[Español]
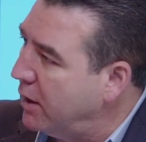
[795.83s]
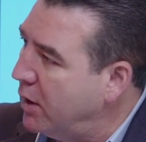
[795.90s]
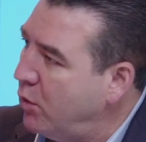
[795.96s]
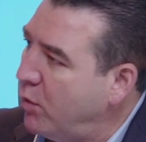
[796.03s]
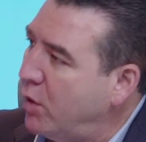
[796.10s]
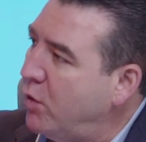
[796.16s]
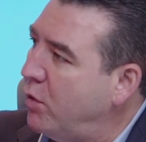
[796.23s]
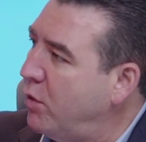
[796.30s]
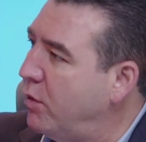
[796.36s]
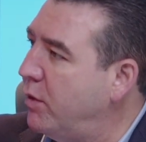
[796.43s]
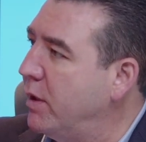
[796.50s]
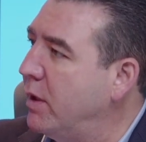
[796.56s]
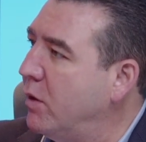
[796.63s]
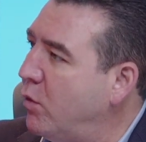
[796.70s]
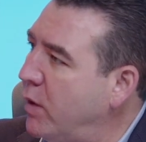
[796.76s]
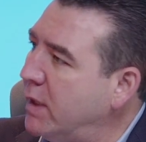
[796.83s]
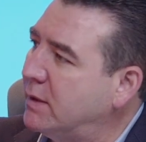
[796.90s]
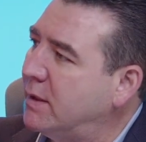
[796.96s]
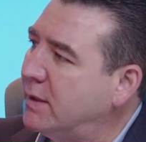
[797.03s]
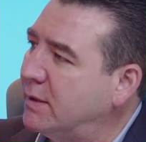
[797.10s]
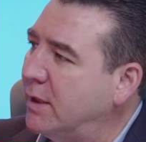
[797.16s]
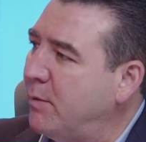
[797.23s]
Y luego
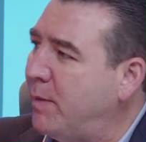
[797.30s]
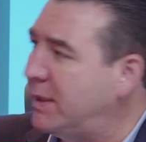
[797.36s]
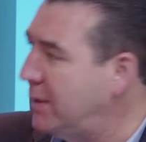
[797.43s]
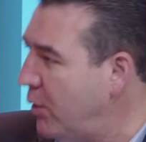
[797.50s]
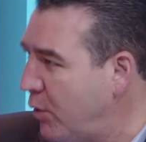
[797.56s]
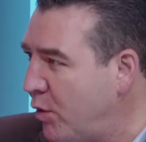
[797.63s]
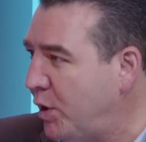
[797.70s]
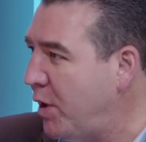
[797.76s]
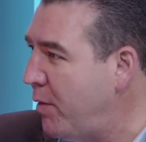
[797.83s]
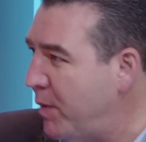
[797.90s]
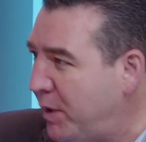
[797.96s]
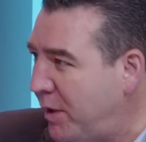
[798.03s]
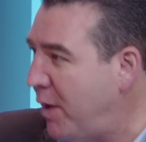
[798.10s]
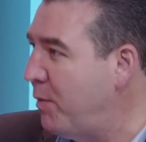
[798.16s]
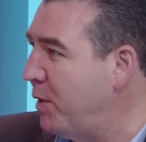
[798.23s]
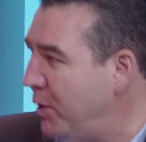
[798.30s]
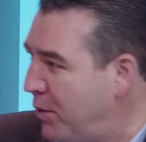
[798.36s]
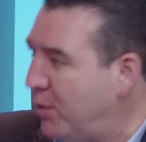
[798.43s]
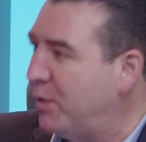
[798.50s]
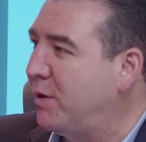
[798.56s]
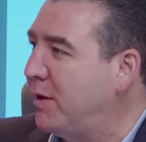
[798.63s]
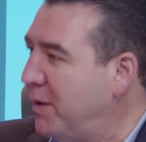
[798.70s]
encuestas y demás, aunque últimamente ha
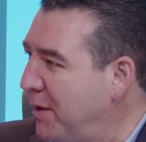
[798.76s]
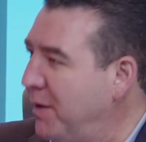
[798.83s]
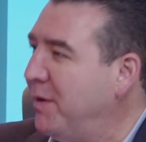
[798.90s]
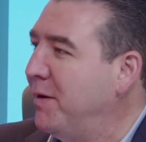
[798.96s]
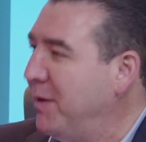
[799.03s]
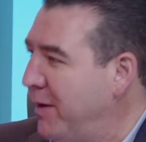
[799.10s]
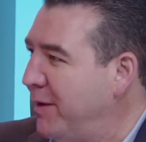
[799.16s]
habido de,